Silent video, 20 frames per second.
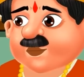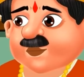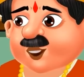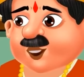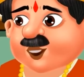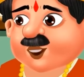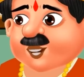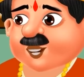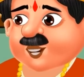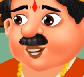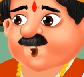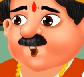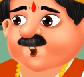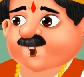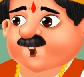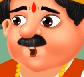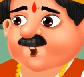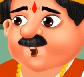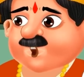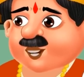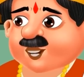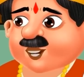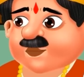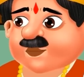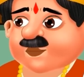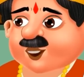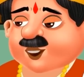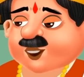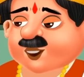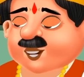रघुनाथ की मां ने सच ही
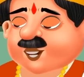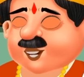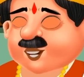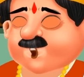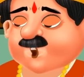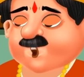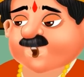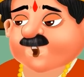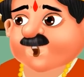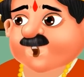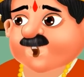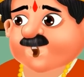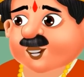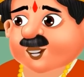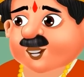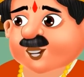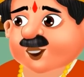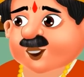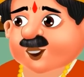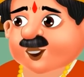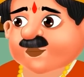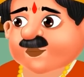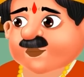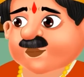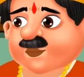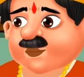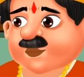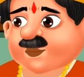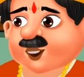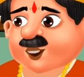कहा था हे
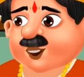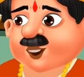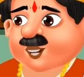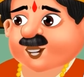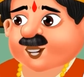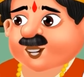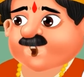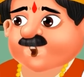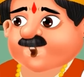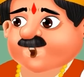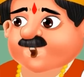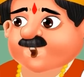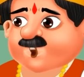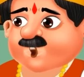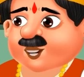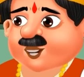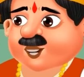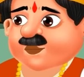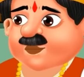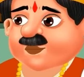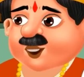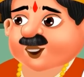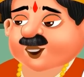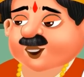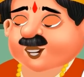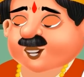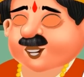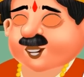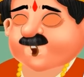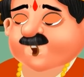ईश्वर तेरी
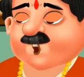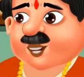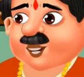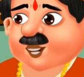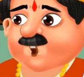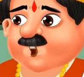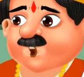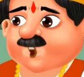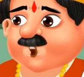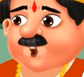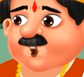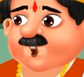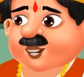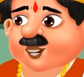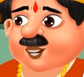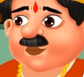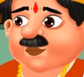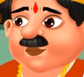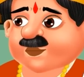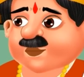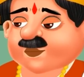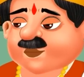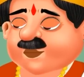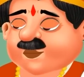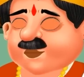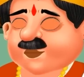लाठी में आवाज नहीं होती